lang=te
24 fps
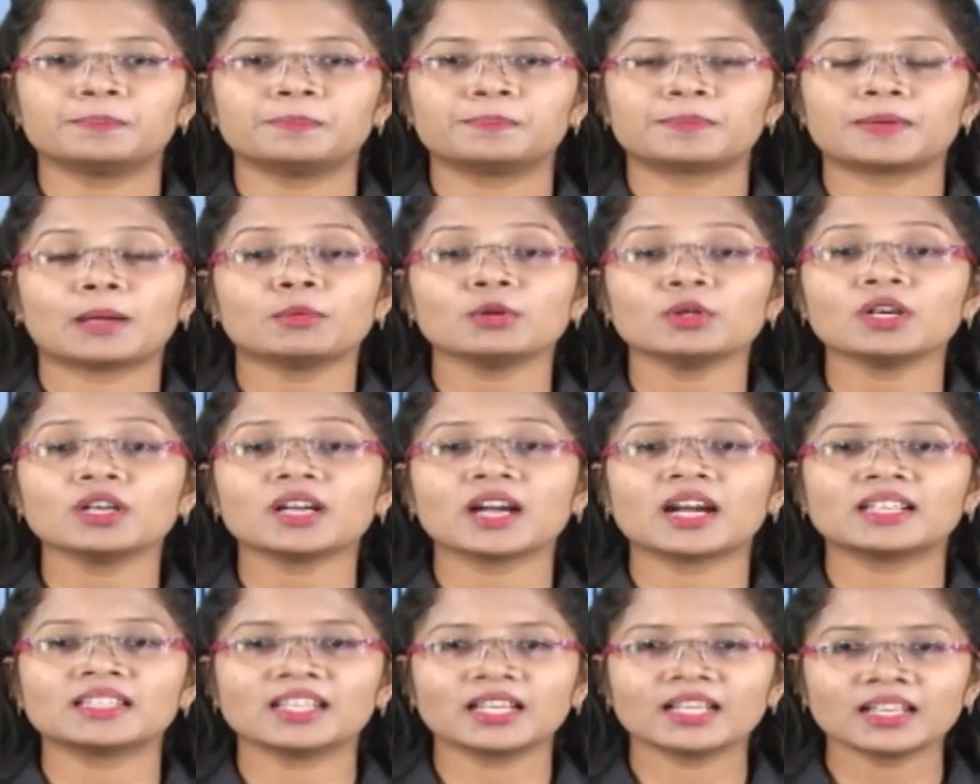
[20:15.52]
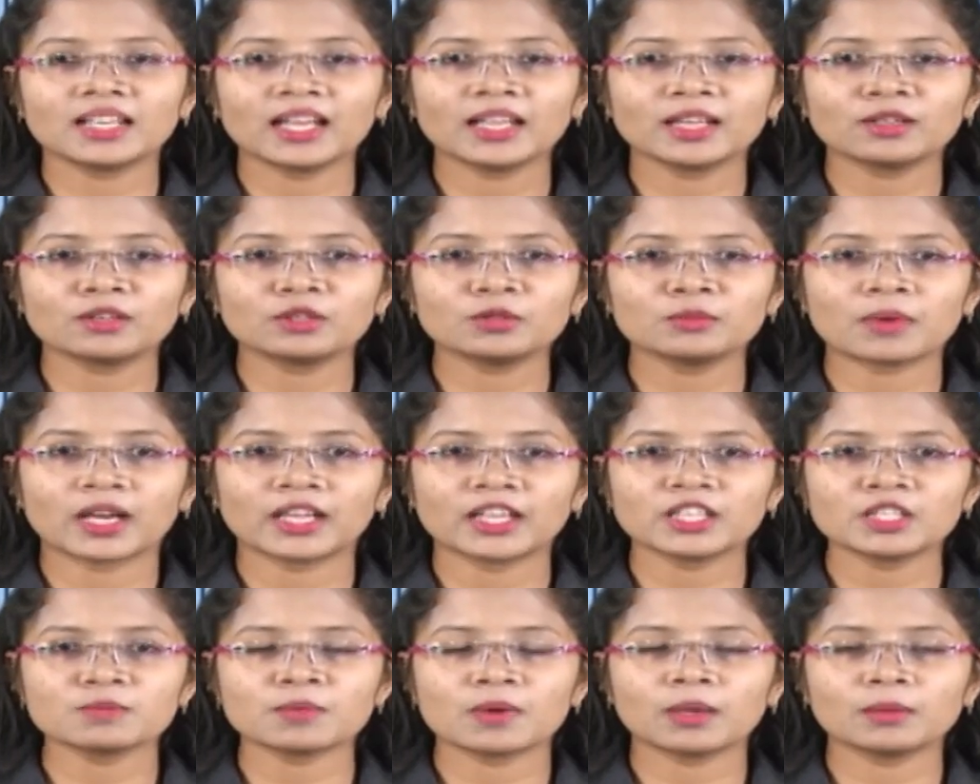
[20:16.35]
ప్రముఖ కథానాయకుడు
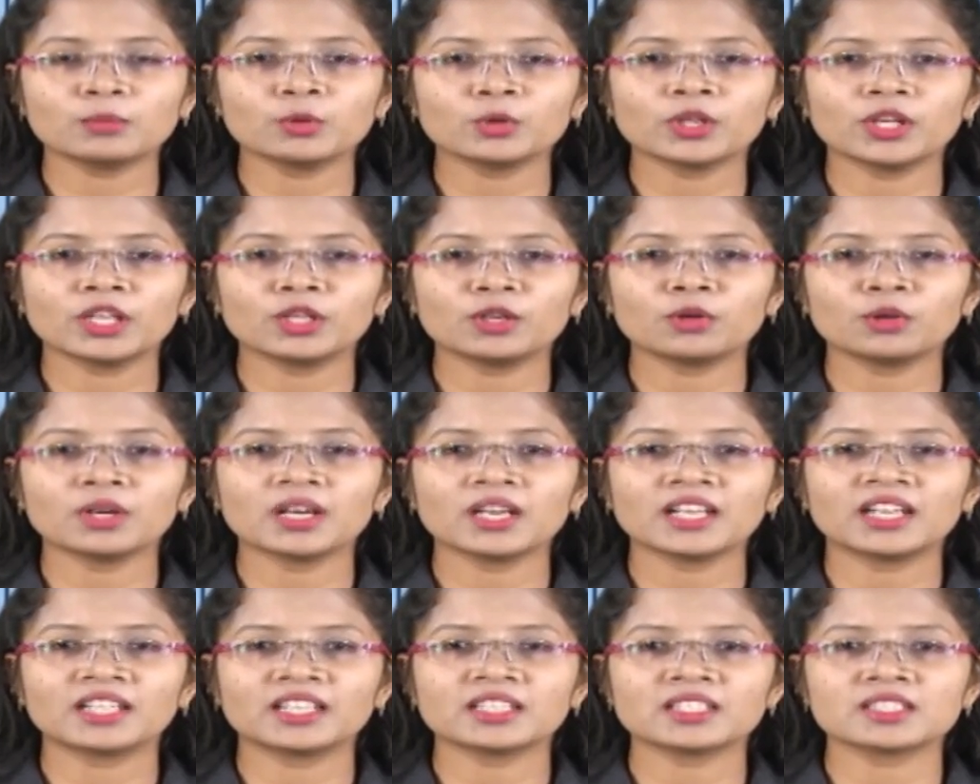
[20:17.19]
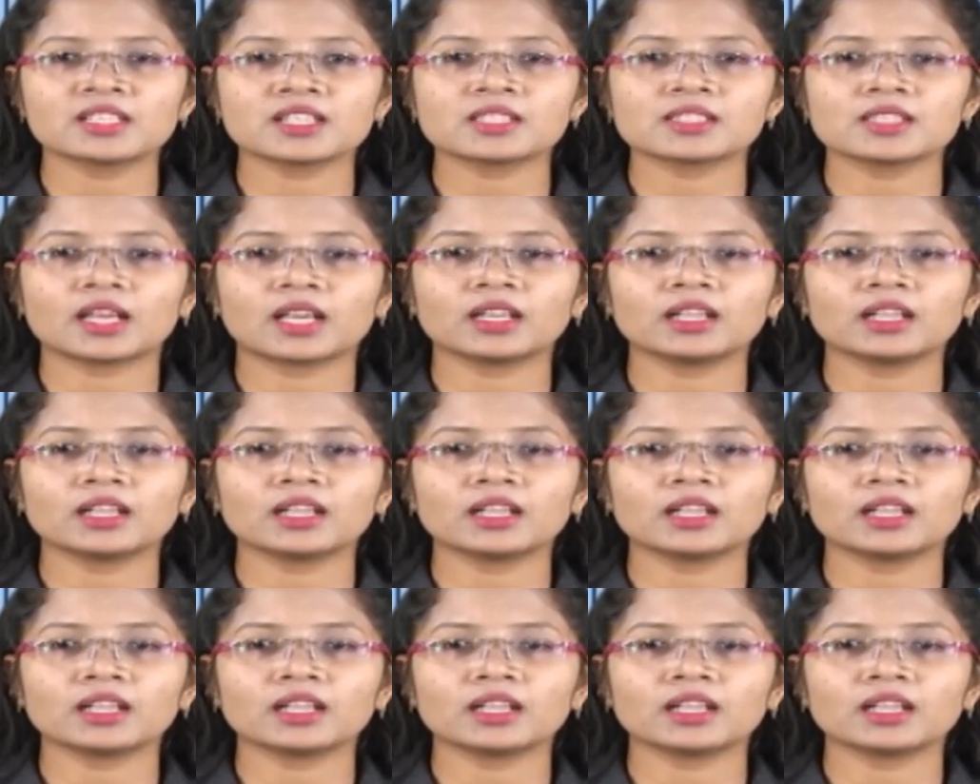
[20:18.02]
మహేష్ బాబు హీరోగా నటించిన